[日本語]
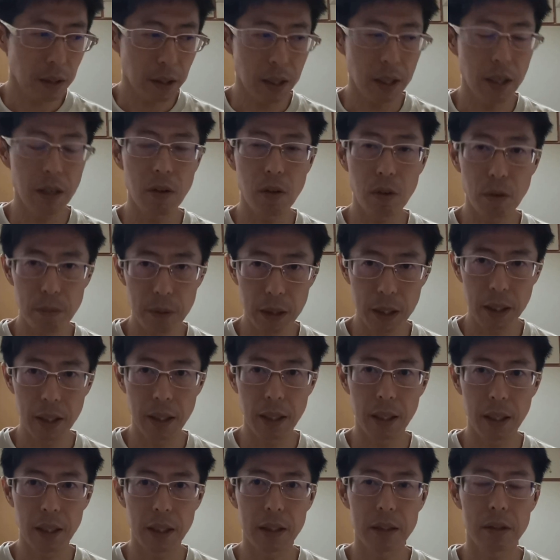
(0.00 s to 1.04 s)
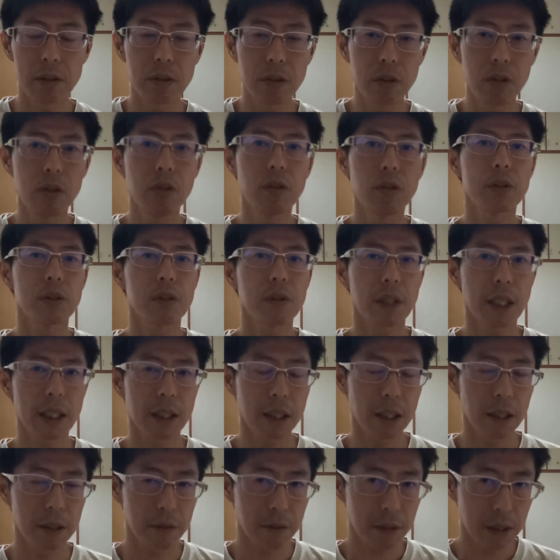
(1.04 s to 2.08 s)
運び、えー、そういう要素だっ
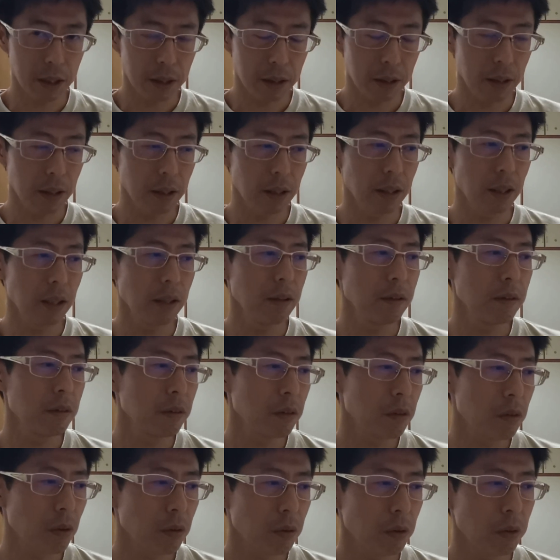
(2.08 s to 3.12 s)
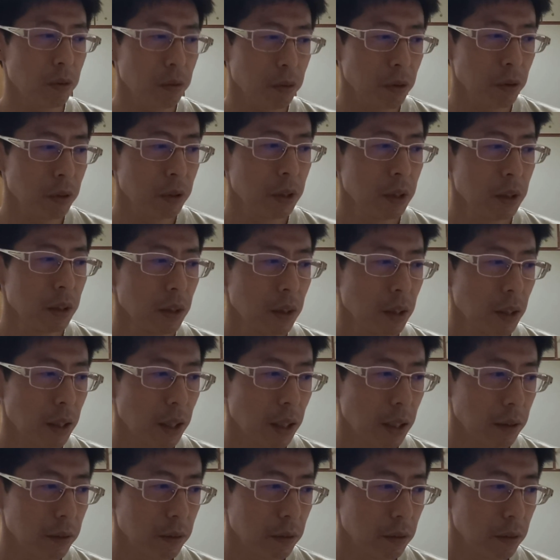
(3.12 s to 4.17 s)
たのかっていうところの、
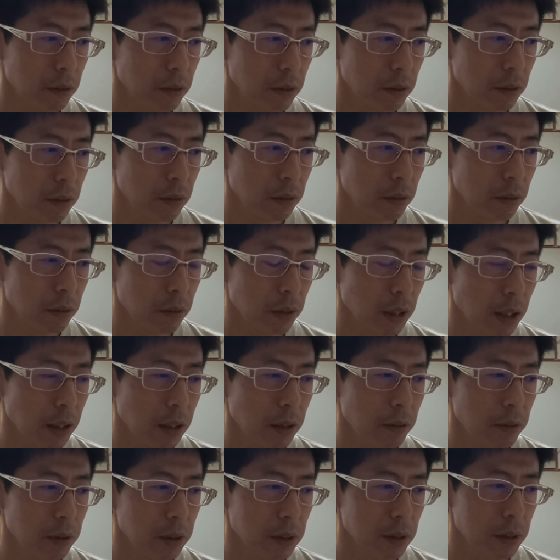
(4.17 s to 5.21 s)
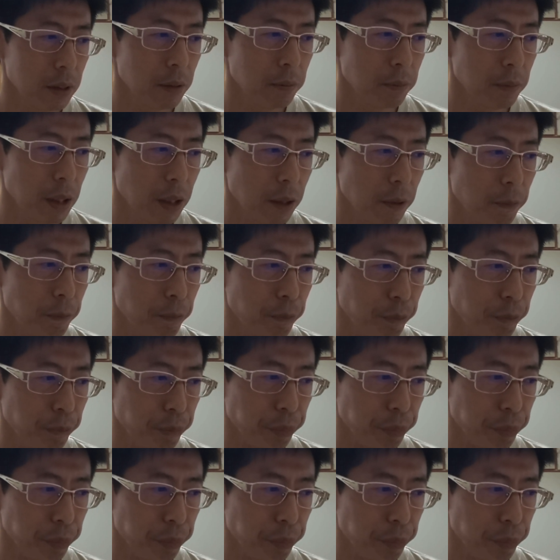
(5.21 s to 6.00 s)
あのー、内容ですね。まあ